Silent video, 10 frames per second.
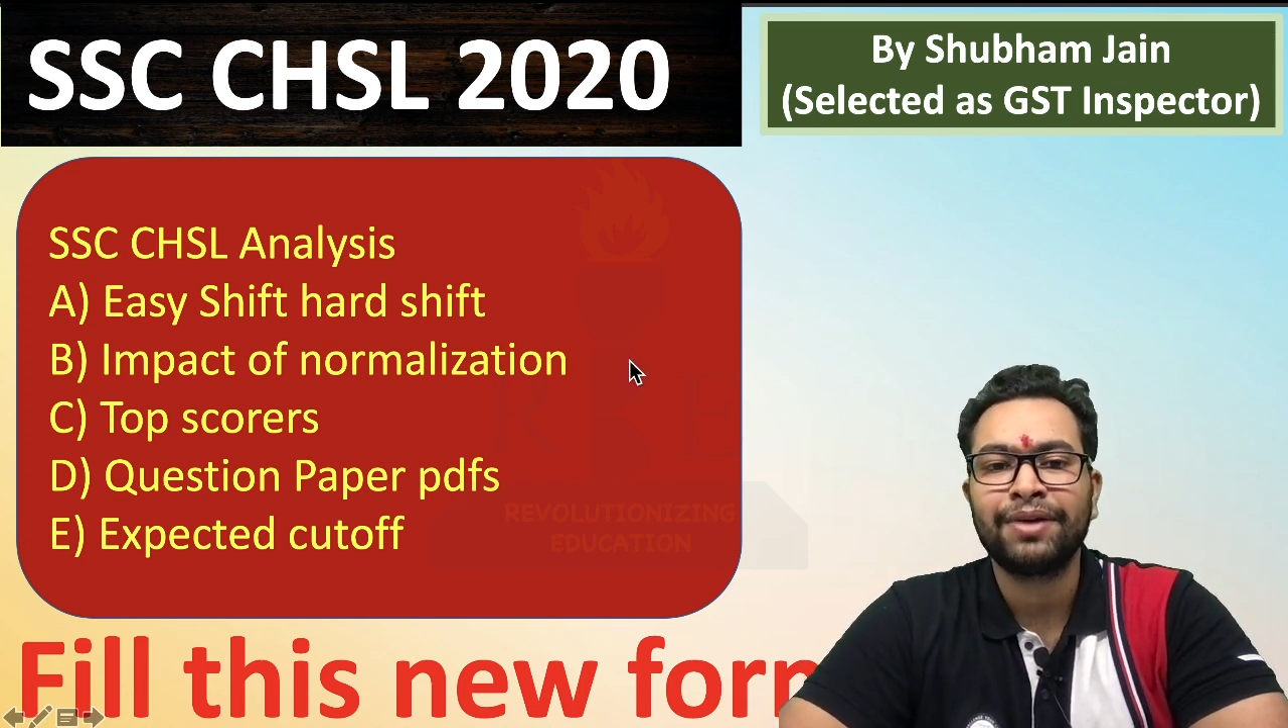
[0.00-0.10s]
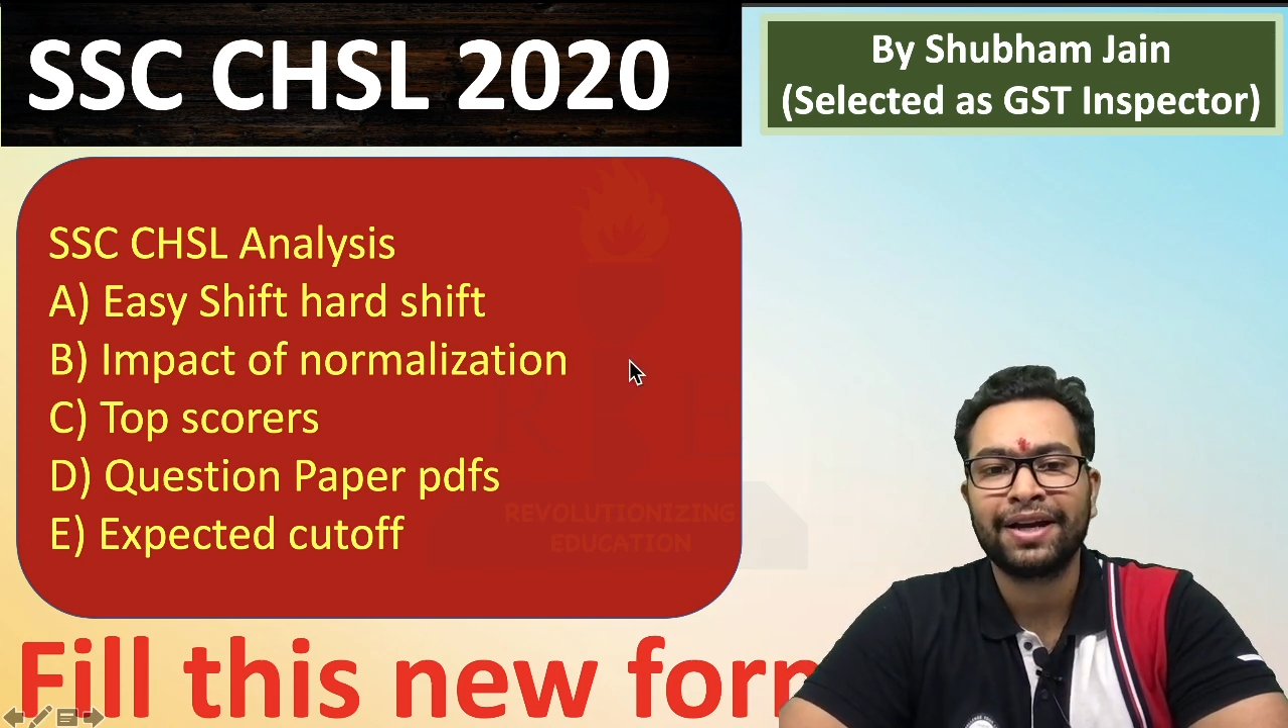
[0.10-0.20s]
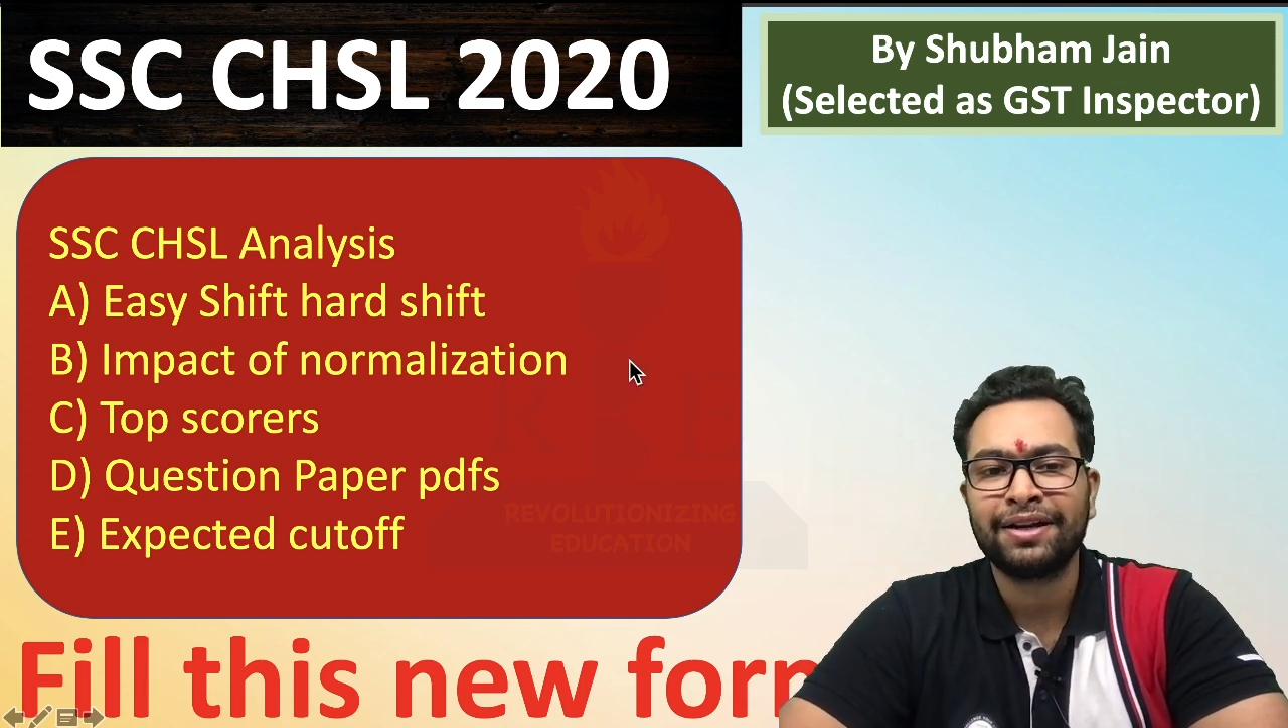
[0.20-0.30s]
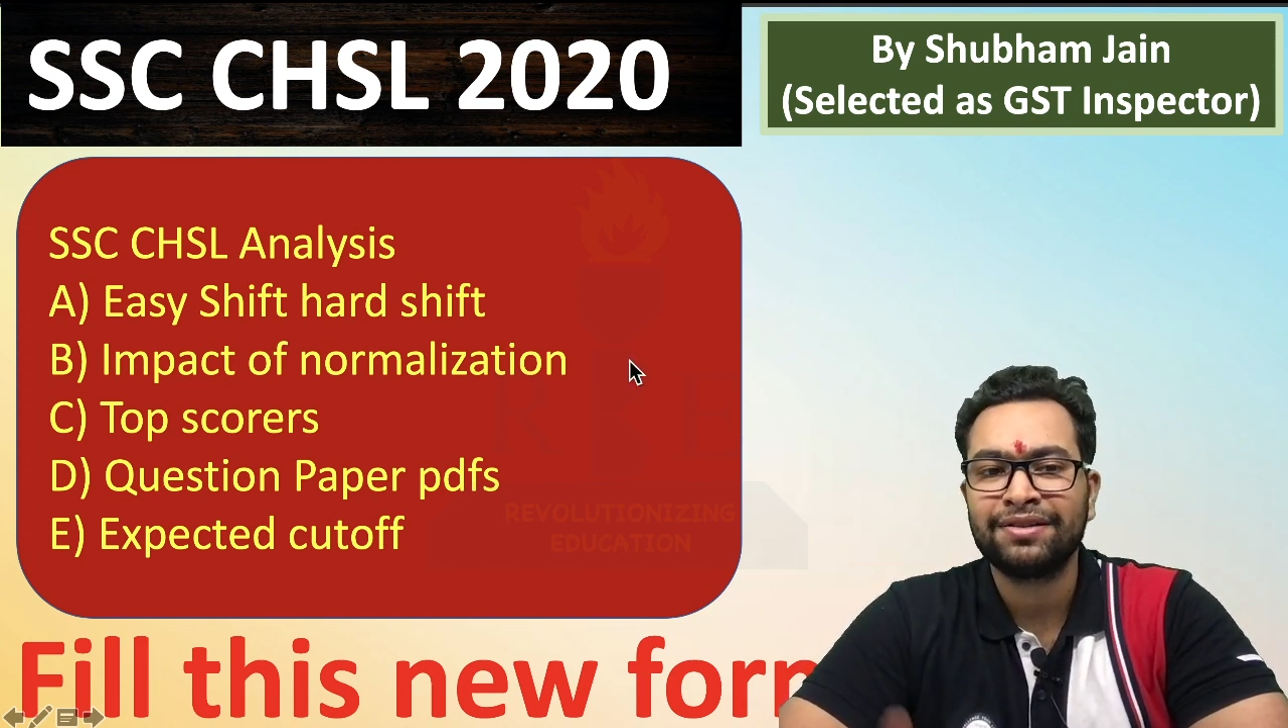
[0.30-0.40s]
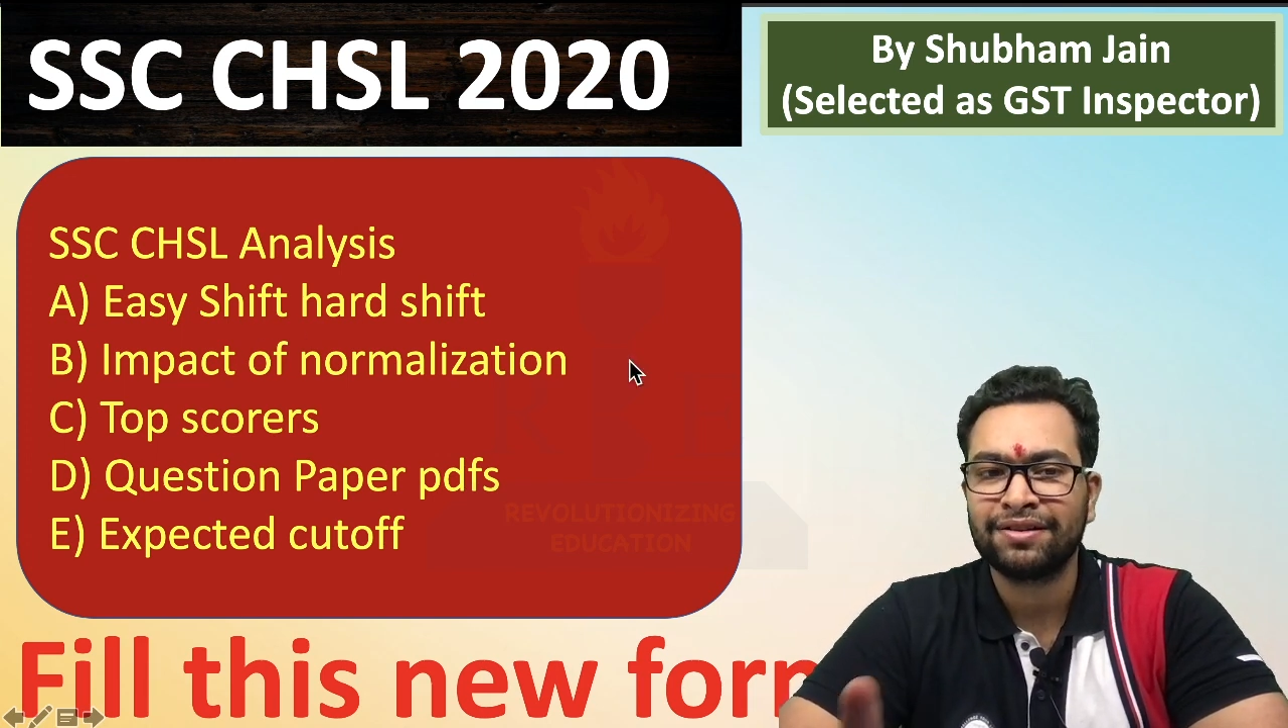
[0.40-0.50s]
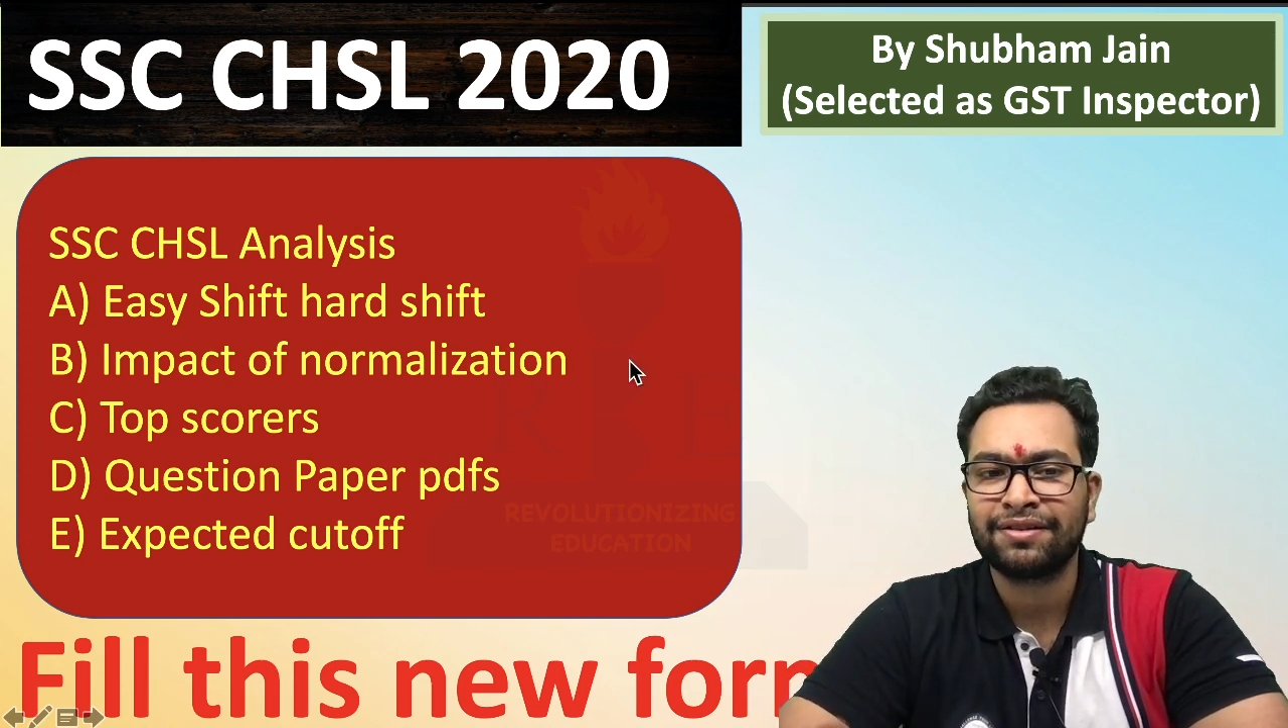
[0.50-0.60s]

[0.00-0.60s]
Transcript: क्या क्या डिस्कस